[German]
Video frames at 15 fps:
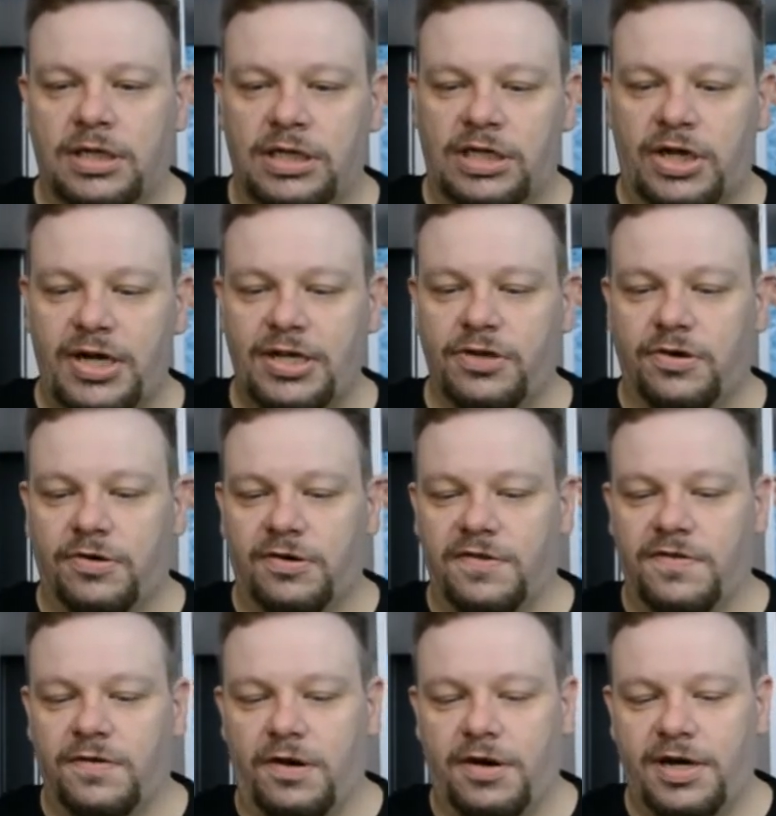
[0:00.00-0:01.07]

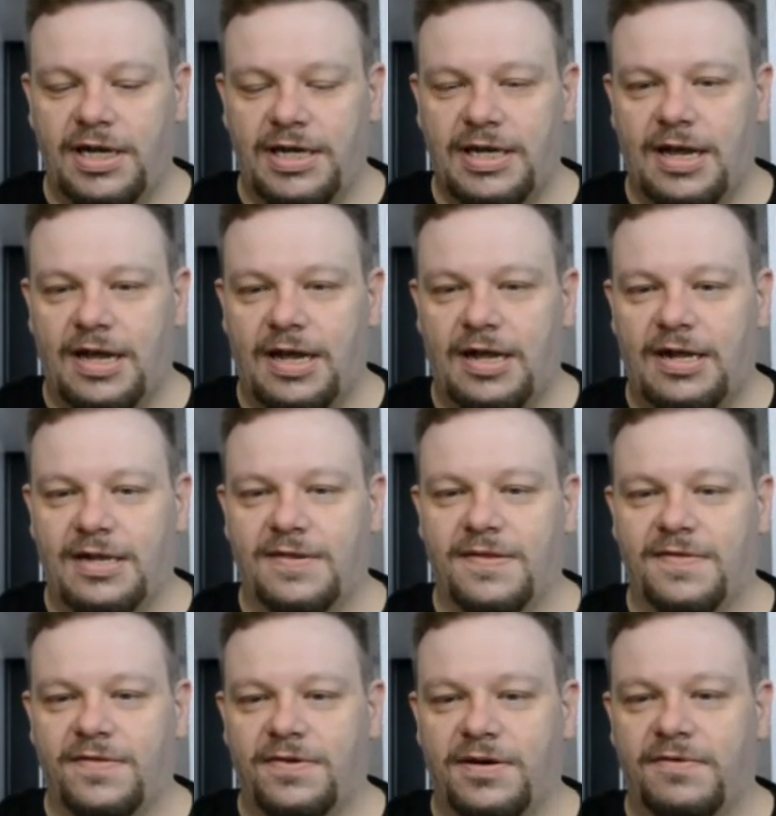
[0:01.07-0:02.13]
Gridos, Original, das
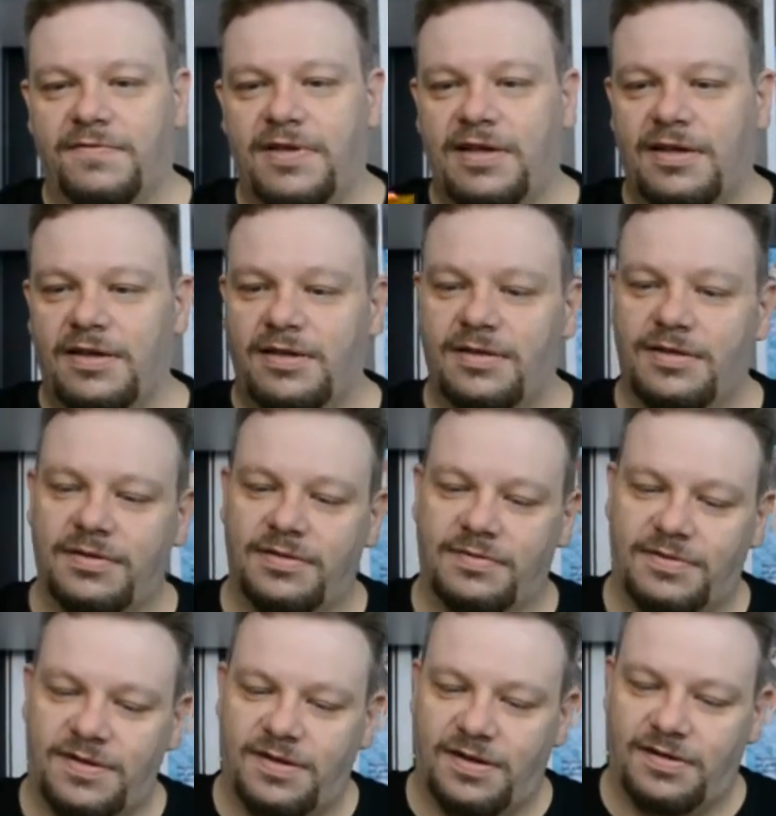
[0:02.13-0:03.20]
ist irgendwie,
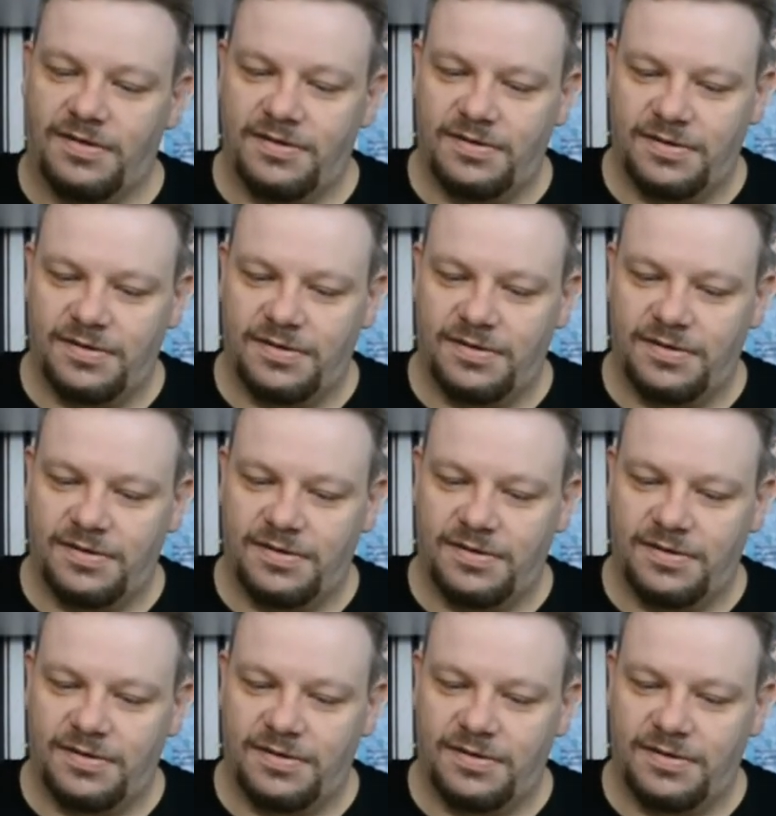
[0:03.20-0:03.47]
was ist das?